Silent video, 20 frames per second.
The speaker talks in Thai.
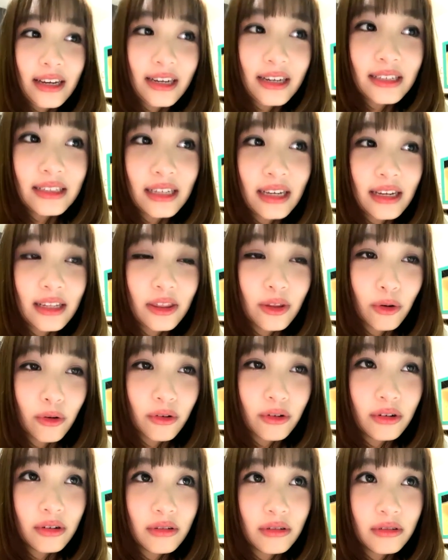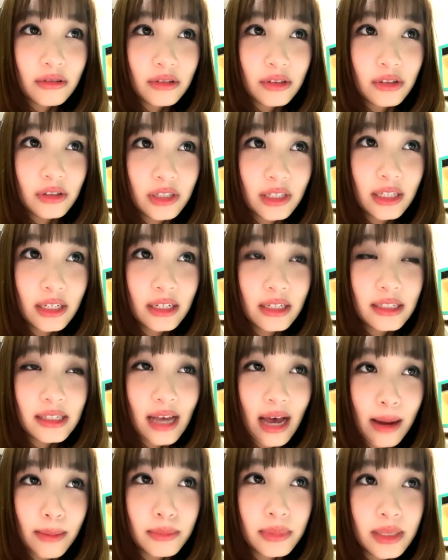ก็จะตกอยู่ที่
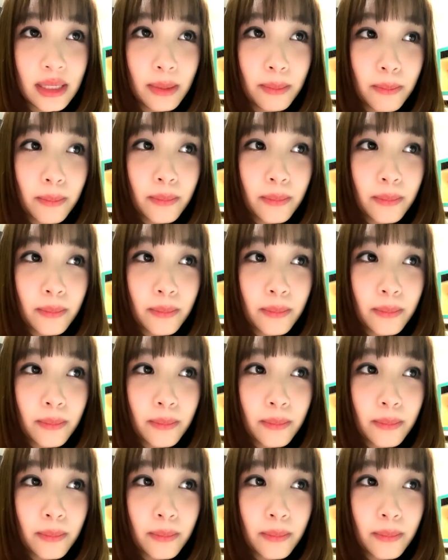สามสิบ